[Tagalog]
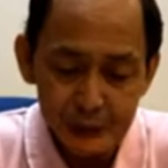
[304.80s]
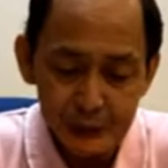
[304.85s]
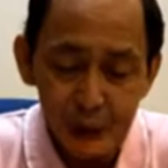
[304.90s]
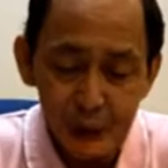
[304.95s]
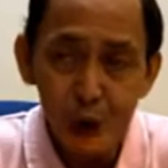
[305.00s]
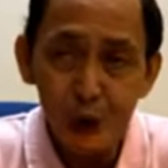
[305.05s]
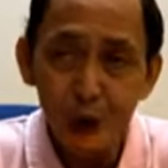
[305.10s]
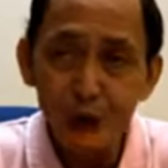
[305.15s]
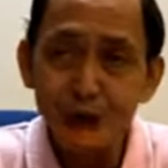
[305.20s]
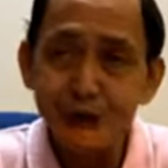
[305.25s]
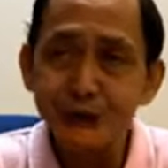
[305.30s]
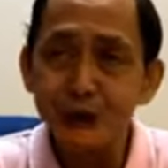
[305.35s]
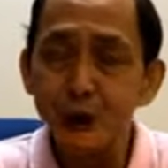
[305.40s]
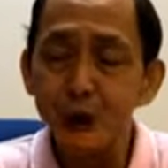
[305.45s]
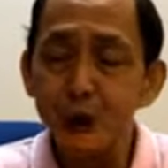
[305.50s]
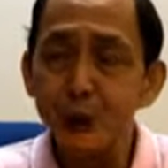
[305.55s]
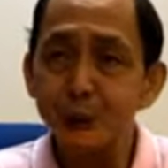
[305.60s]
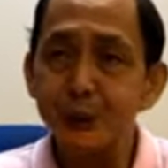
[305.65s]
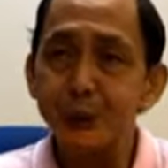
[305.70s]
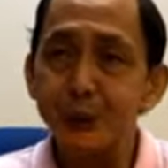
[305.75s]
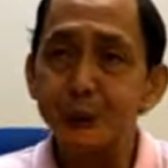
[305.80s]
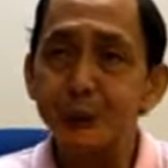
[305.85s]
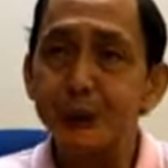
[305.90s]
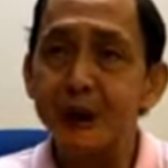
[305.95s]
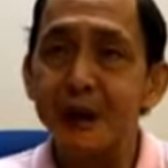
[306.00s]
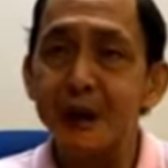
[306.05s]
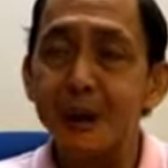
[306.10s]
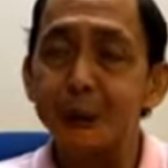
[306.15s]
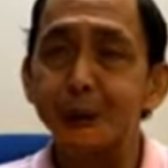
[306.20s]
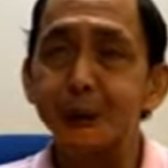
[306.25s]
Also, we
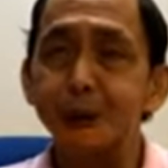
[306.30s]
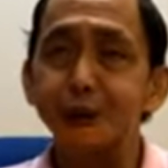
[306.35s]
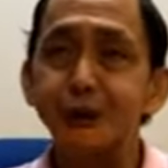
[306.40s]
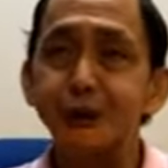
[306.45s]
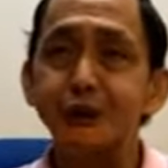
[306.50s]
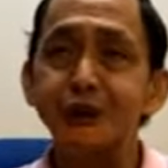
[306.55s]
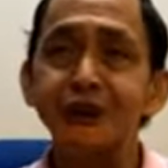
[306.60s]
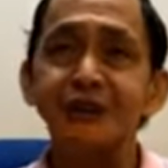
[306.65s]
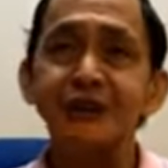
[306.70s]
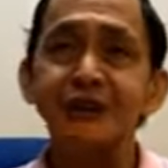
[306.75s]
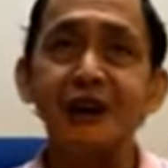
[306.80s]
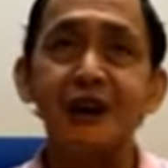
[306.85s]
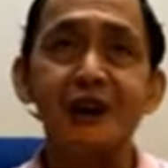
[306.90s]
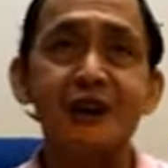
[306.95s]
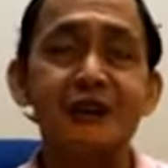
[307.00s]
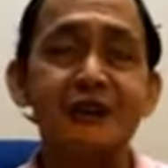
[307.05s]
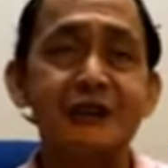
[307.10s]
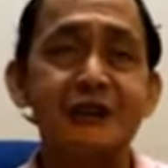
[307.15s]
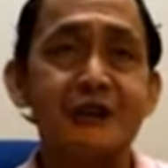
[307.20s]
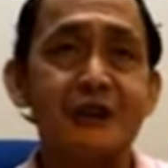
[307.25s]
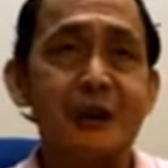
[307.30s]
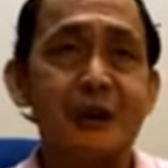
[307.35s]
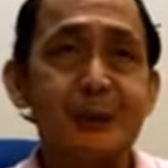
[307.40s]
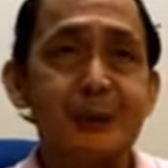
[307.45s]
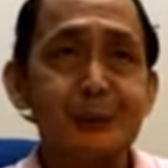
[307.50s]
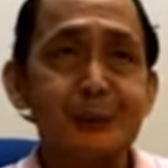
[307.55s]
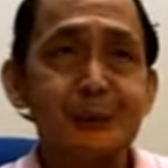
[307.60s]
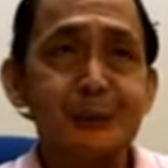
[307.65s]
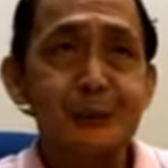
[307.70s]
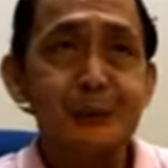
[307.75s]
were able to discuss
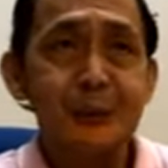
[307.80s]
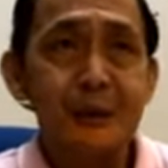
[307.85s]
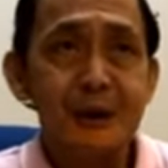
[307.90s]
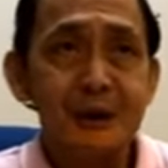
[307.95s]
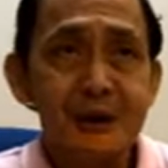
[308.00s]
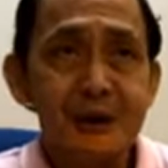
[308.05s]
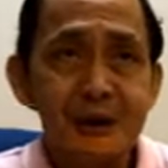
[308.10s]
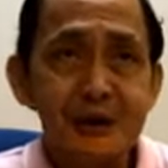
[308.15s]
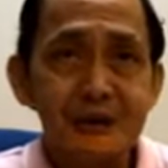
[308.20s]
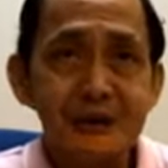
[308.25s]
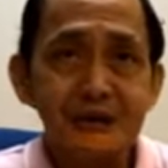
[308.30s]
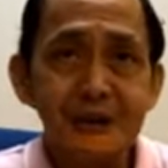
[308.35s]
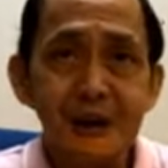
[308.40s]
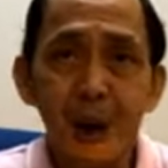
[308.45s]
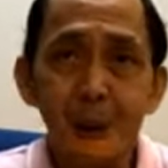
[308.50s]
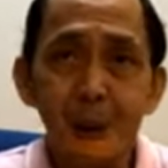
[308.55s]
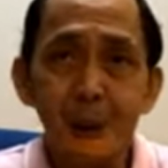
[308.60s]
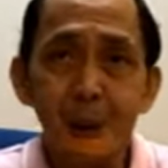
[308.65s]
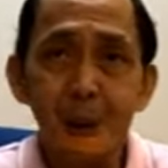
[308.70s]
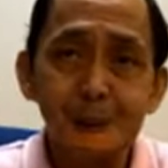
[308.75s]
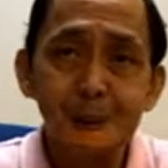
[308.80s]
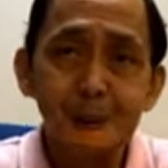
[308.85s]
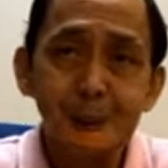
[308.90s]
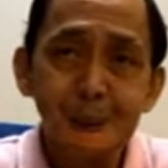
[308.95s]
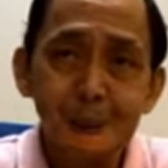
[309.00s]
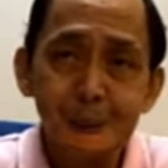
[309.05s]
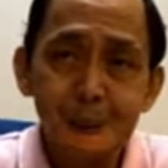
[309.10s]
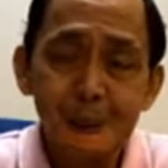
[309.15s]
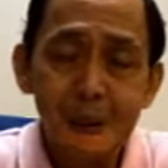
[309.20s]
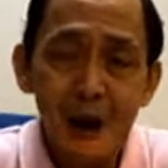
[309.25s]
some
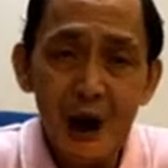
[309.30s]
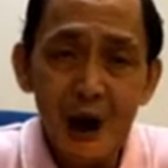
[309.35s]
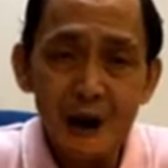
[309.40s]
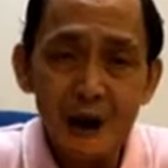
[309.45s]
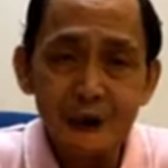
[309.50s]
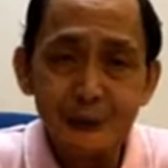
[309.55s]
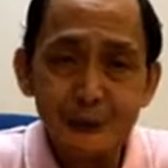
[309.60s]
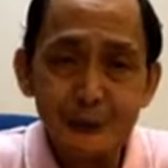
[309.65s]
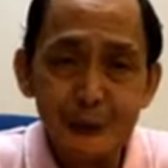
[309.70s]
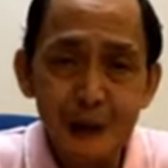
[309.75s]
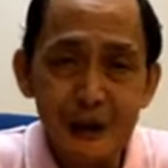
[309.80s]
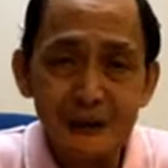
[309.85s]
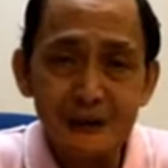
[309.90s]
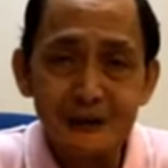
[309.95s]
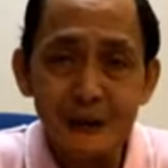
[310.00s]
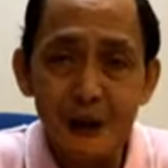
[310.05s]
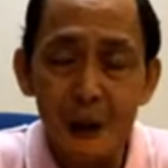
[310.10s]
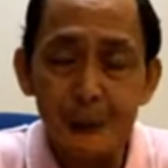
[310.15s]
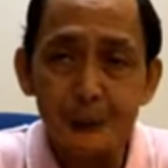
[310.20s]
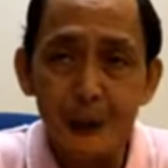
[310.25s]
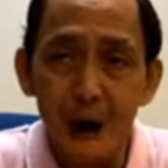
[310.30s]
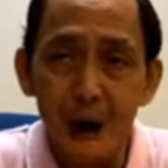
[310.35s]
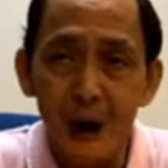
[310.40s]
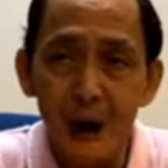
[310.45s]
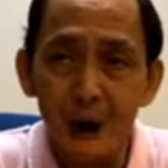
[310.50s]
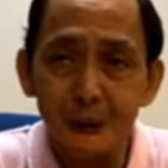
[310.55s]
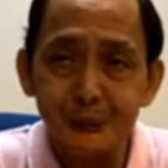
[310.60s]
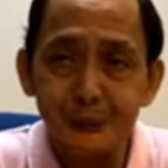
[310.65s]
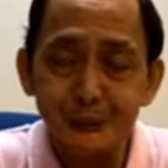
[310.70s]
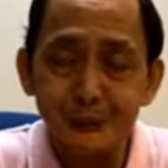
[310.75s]
aspects
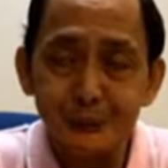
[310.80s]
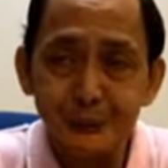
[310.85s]
about